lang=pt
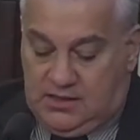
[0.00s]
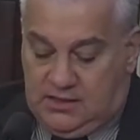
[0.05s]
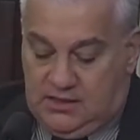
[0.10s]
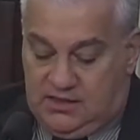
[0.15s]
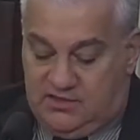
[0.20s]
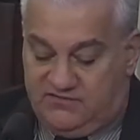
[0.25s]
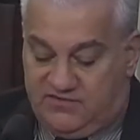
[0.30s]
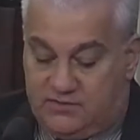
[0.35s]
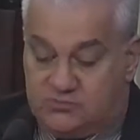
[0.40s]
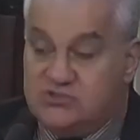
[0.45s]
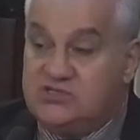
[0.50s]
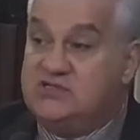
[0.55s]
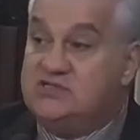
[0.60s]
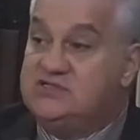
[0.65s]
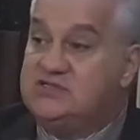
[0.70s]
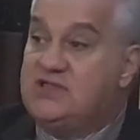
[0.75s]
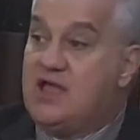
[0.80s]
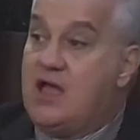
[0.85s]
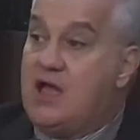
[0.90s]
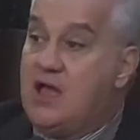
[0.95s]
e vamos
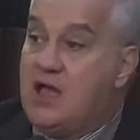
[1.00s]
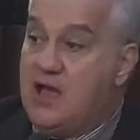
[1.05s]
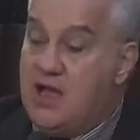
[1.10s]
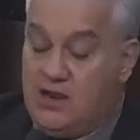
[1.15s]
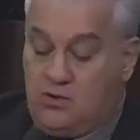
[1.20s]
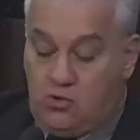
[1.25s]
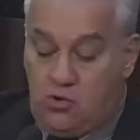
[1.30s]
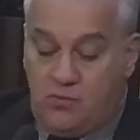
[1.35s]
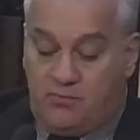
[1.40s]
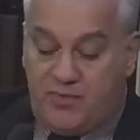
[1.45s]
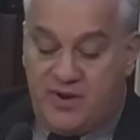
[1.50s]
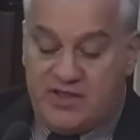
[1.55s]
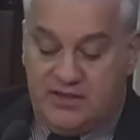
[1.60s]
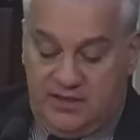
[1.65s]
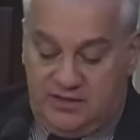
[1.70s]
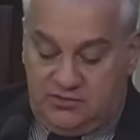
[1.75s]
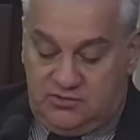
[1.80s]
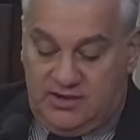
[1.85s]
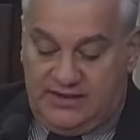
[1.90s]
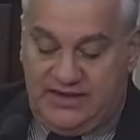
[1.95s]
estar
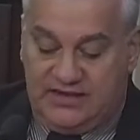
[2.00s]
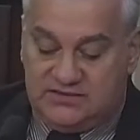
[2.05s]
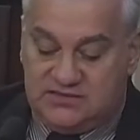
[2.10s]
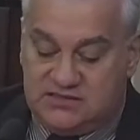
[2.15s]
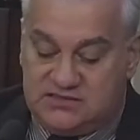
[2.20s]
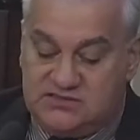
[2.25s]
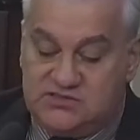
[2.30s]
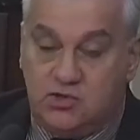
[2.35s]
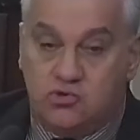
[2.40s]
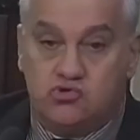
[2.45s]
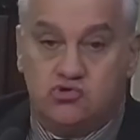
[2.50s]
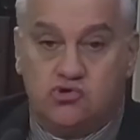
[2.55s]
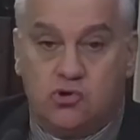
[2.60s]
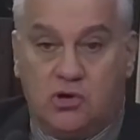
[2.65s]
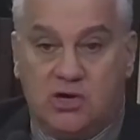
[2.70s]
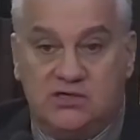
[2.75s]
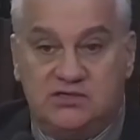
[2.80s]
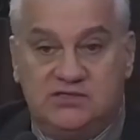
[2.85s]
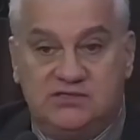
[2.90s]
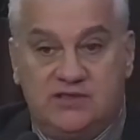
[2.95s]
acompanhando. Agradecer ao
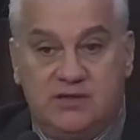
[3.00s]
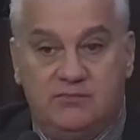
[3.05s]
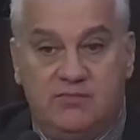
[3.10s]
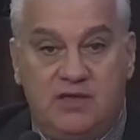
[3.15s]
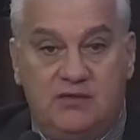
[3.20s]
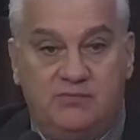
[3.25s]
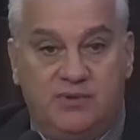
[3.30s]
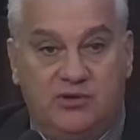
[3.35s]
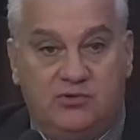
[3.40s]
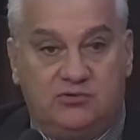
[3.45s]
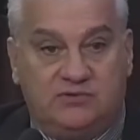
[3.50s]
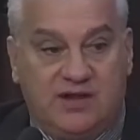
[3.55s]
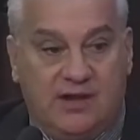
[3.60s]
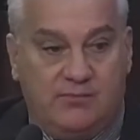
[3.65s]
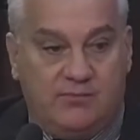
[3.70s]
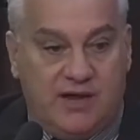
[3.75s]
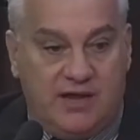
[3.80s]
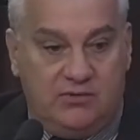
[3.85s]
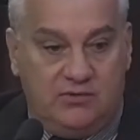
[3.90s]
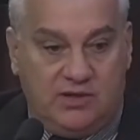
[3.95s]
Jorge também pelo
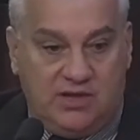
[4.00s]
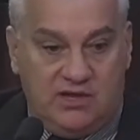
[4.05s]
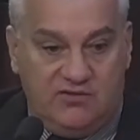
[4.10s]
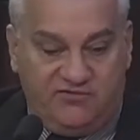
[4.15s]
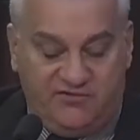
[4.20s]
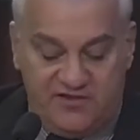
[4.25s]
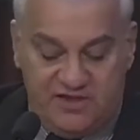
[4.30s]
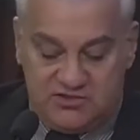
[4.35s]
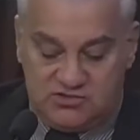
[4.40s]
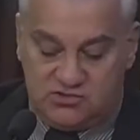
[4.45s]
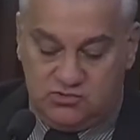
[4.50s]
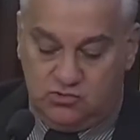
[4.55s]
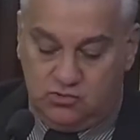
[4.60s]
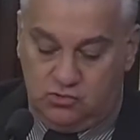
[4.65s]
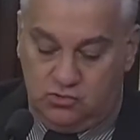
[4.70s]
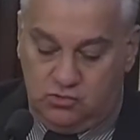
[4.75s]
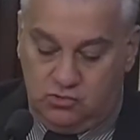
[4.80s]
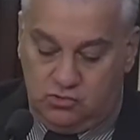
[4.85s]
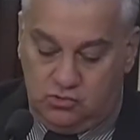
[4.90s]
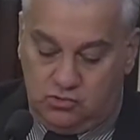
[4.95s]
trabalho que ele fez
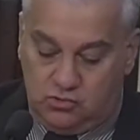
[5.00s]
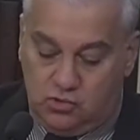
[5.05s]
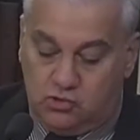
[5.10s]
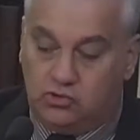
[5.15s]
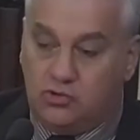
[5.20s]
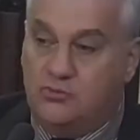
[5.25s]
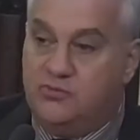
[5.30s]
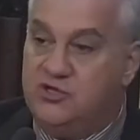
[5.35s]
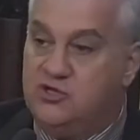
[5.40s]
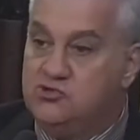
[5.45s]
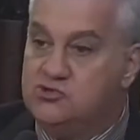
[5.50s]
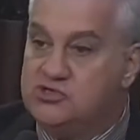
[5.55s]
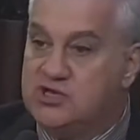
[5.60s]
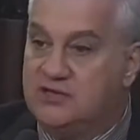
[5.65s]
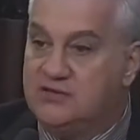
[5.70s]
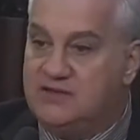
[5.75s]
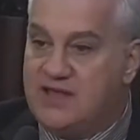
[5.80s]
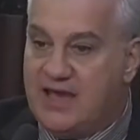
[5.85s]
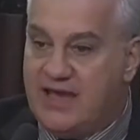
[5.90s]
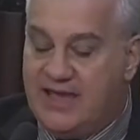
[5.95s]
no condomínio
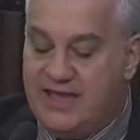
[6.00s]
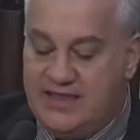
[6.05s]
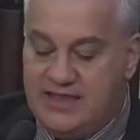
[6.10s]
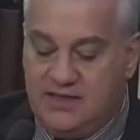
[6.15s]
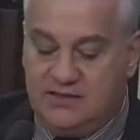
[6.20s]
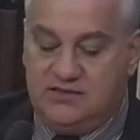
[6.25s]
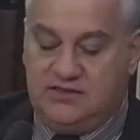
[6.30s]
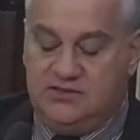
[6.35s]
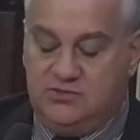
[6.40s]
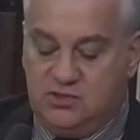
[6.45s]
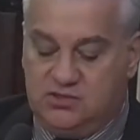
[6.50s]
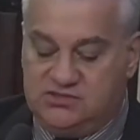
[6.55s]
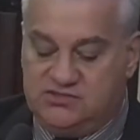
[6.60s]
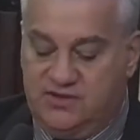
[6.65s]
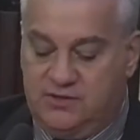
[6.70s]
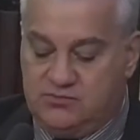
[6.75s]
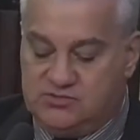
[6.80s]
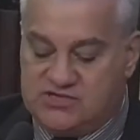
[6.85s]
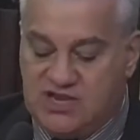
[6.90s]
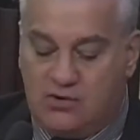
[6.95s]
Jandaia, que nós
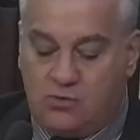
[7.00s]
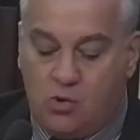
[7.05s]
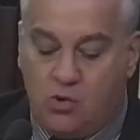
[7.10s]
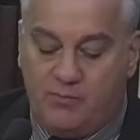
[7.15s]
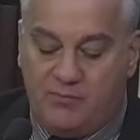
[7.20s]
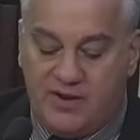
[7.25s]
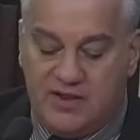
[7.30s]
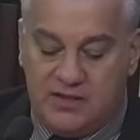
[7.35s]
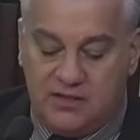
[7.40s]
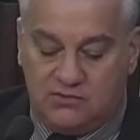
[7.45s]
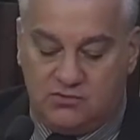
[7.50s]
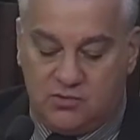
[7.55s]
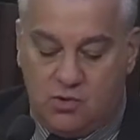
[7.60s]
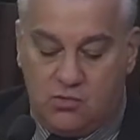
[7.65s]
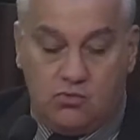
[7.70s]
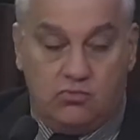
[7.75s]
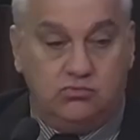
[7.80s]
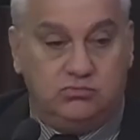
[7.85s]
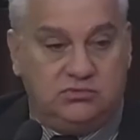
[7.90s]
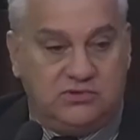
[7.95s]
vemos acompanhando há
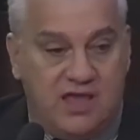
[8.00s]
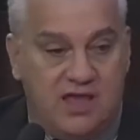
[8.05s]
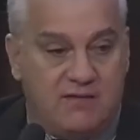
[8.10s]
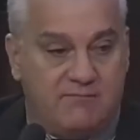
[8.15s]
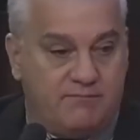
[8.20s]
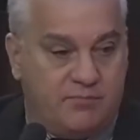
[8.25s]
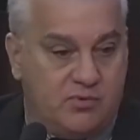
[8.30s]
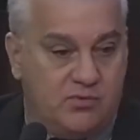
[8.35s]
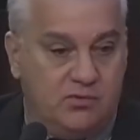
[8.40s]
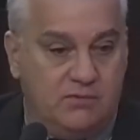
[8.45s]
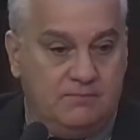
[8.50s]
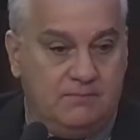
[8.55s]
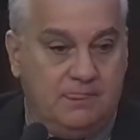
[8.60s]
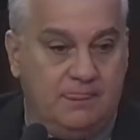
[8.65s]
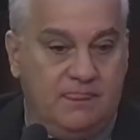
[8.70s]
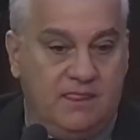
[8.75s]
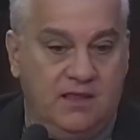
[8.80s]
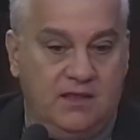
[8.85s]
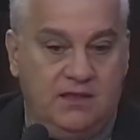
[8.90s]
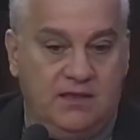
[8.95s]
algum tempo.
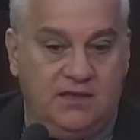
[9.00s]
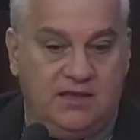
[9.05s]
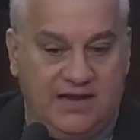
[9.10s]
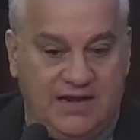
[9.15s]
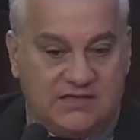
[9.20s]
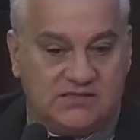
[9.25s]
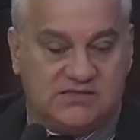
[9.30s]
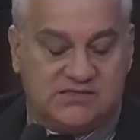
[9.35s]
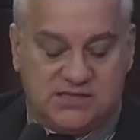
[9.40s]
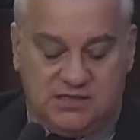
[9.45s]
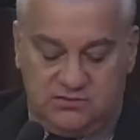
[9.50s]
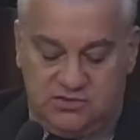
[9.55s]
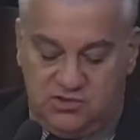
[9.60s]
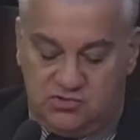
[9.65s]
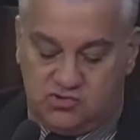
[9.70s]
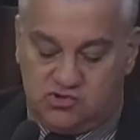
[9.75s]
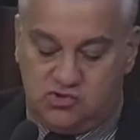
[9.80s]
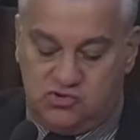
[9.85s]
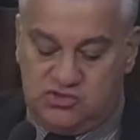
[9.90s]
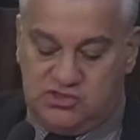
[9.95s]
E graças a
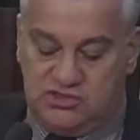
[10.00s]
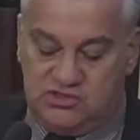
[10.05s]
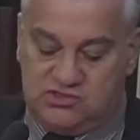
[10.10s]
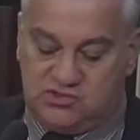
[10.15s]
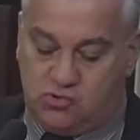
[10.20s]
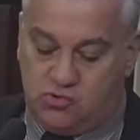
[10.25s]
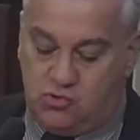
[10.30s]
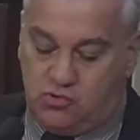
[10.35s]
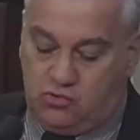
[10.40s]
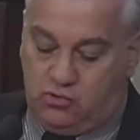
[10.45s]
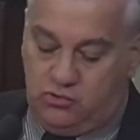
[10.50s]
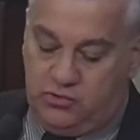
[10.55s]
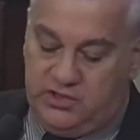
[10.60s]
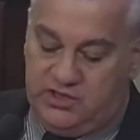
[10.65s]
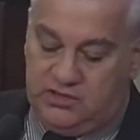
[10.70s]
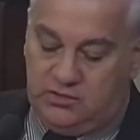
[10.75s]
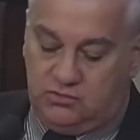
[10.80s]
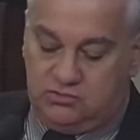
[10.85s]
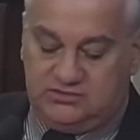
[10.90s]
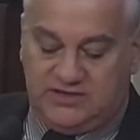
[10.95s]
Deus hoje eles
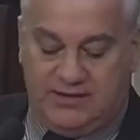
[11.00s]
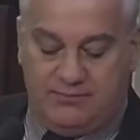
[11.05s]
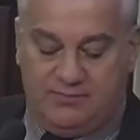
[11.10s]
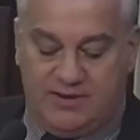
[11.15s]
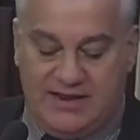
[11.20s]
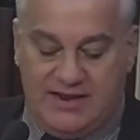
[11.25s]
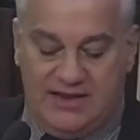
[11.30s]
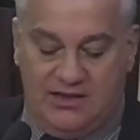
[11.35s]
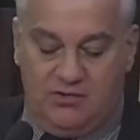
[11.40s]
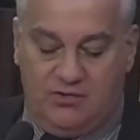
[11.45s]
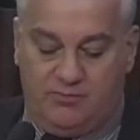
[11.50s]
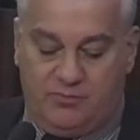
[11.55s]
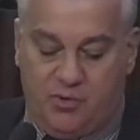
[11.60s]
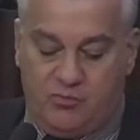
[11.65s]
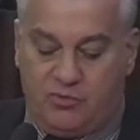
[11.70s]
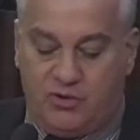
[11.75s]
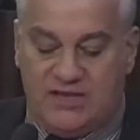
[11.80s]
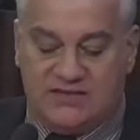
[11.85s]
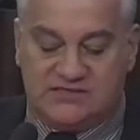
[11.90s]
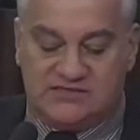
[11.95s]
concluíram o trabalho, a
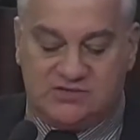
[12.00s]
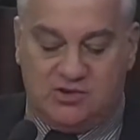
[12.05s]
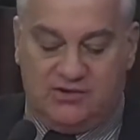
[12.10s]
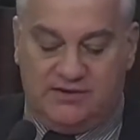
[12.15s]
população